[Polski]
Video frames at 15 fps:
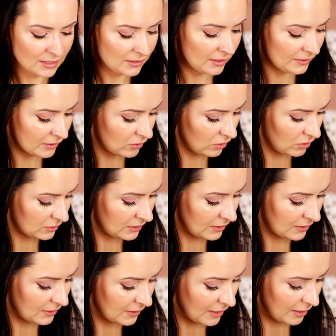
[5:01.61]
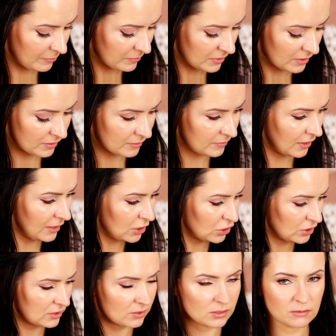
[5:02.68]
Dlatego ten krem y,
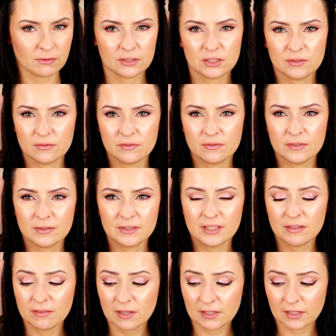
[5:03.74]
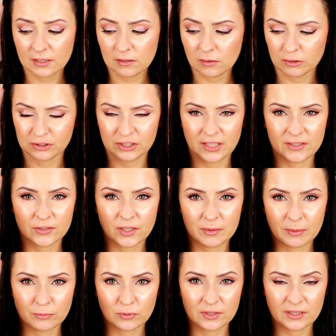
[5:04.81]
należy stosować w niewielkiej ilości, dlatego ja
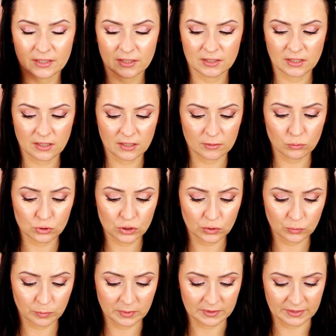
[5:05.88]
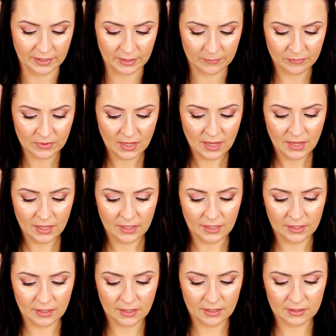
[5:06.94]
mam tutaj taki nieduży ubytek.
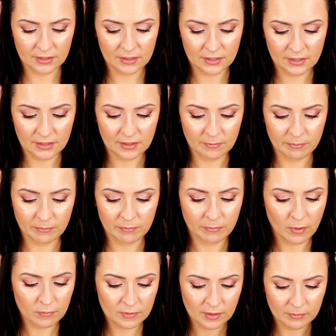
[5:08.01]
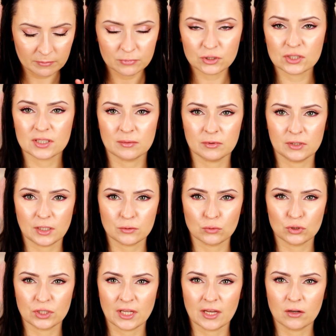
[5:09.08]
Y, I Powiem, przyznam od
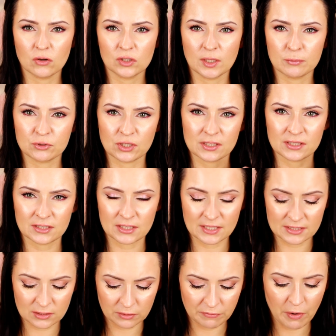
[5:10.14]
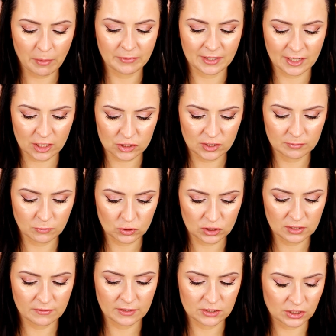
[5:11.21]
razu, że ja go nie przetestowałam na każdej
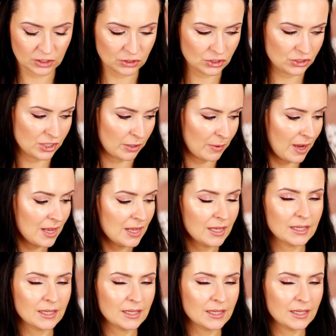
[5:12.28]
możliwej części ciała.